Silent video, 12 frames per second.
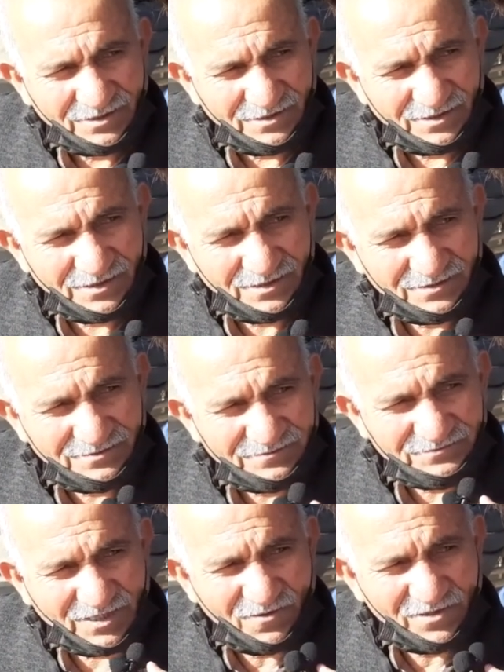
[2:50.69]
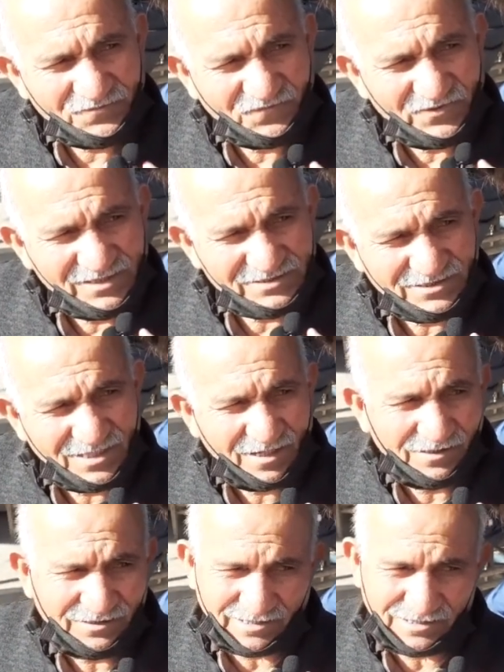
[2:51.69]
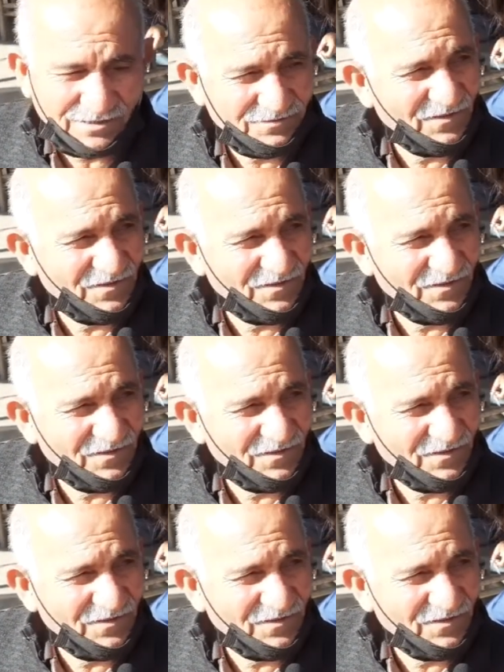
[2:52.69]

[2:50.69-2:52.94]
Ee, devlet verirse alırız.